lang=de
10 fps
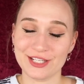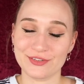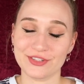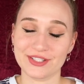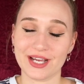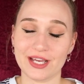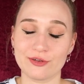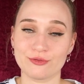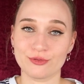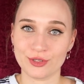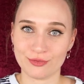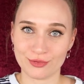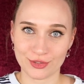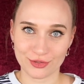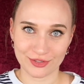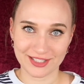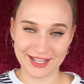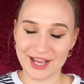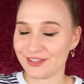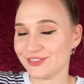Ich wünsche euch noch einen wunderschönen
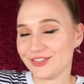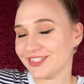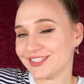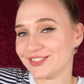Tag. Fühlt euch